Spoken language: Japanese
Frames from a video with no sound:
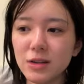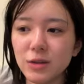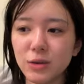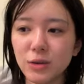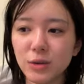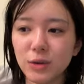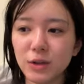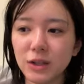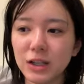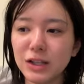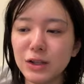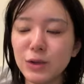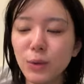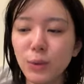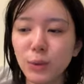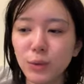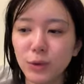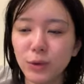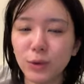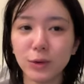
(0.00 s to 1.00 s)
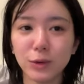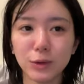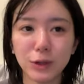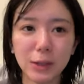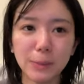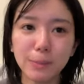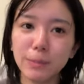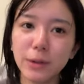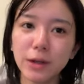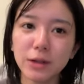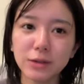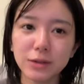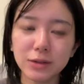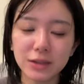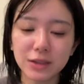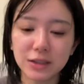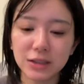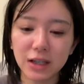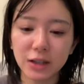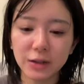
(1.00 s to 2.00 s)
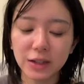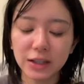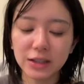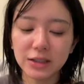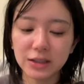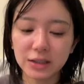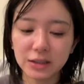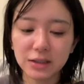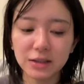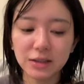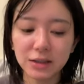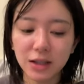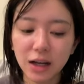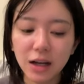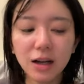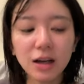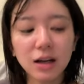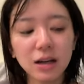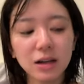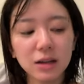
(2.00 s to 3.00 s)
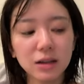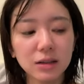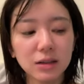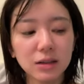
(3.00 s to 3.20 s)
その昨日今日のいっぱくふつかのやつが